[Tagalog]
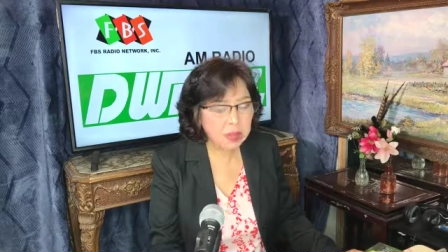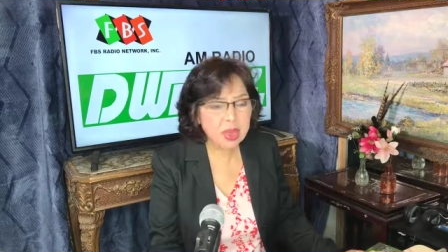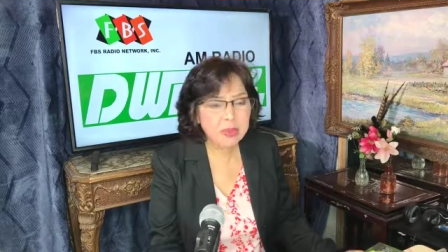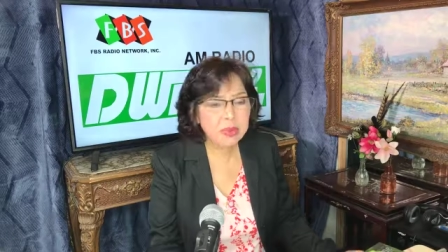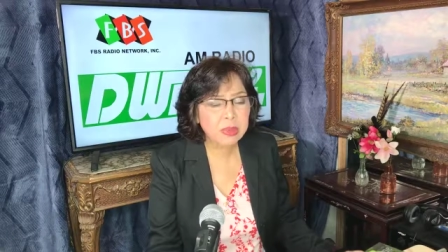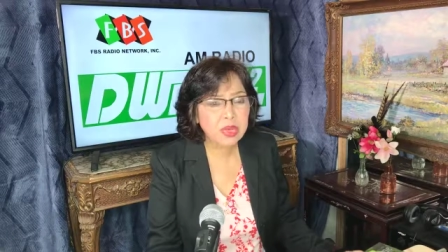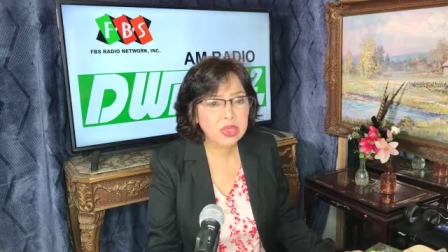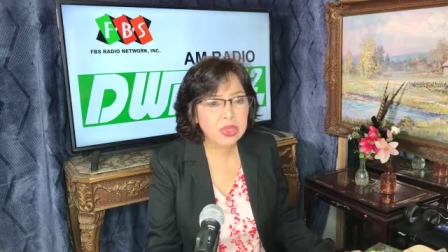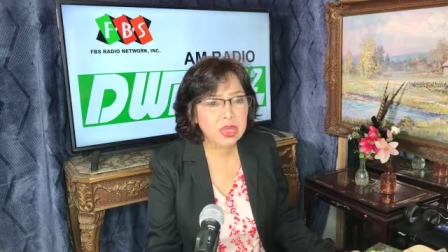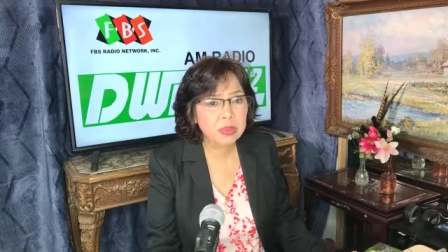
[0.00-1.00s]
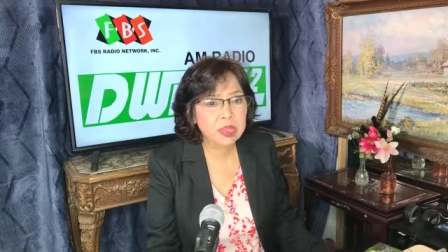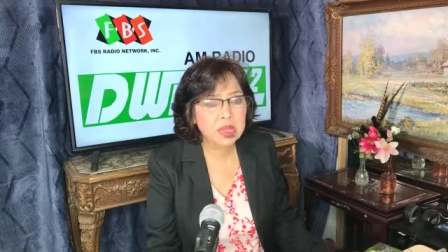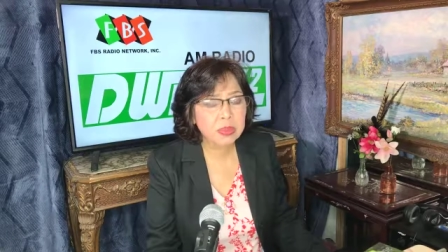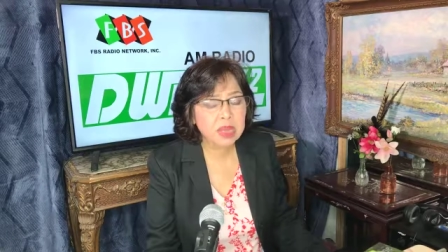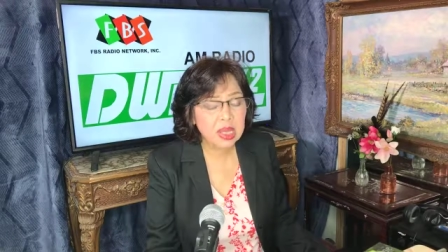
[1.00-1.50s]
Mga impormasyon na
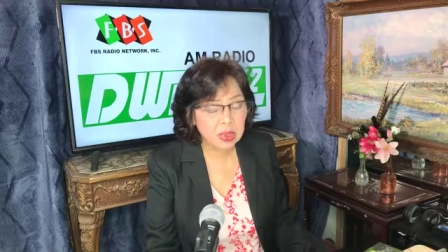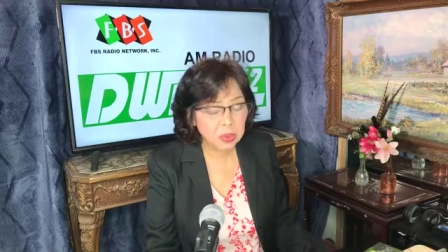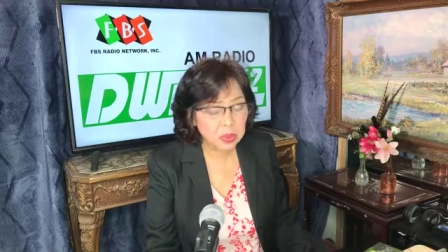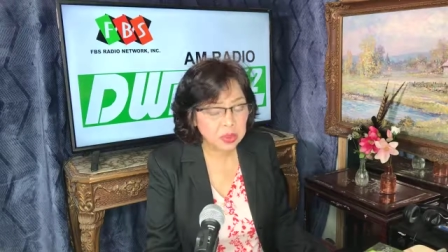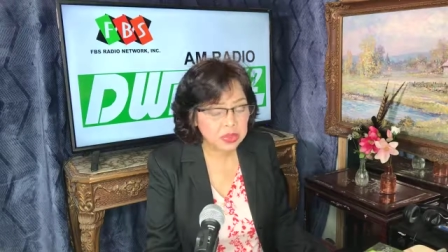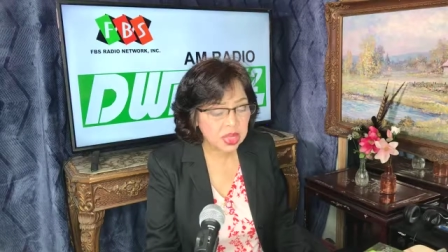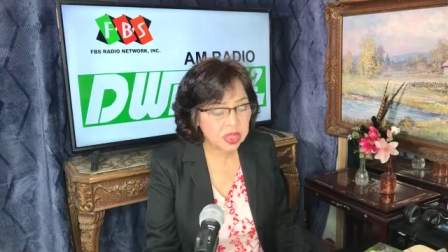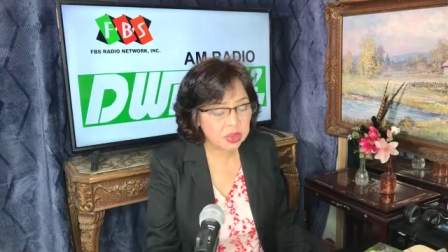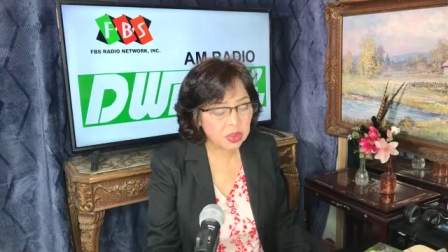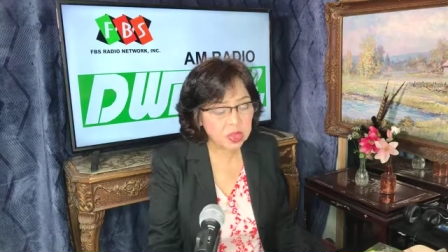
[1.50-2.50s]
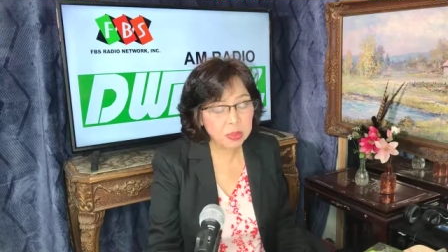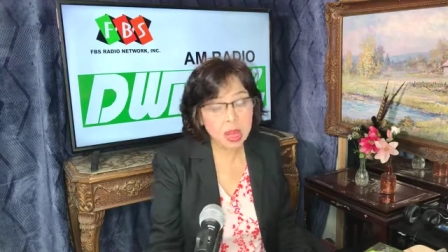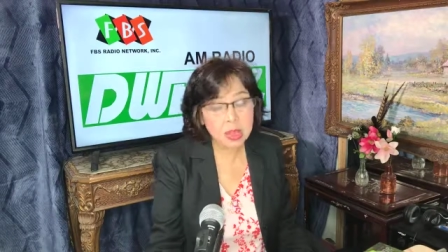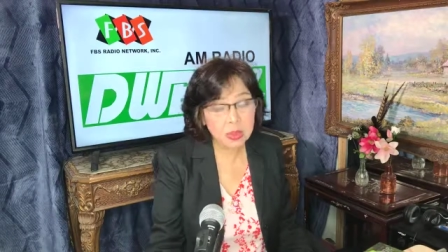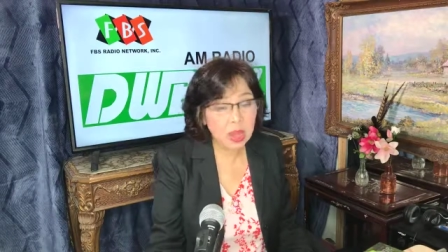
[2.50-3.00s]
binibigay ko po sa inyo ay
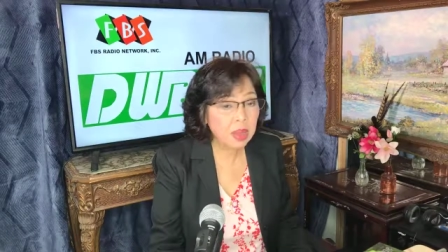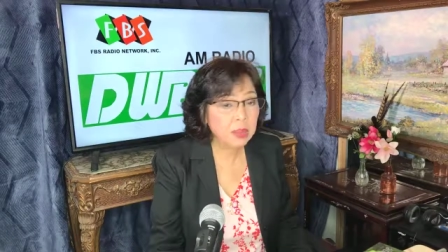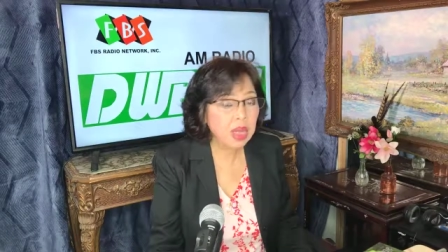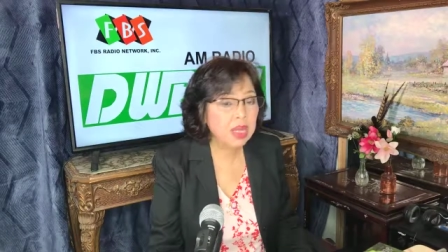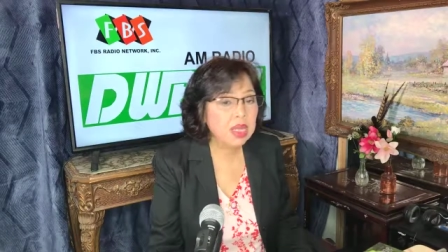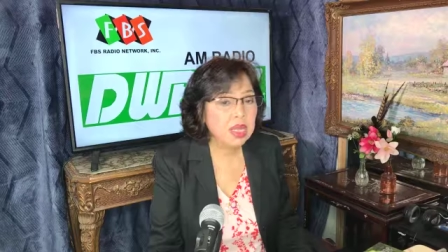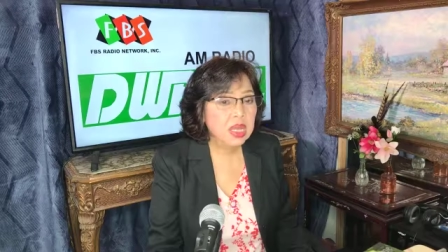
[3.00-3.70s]
payo lamang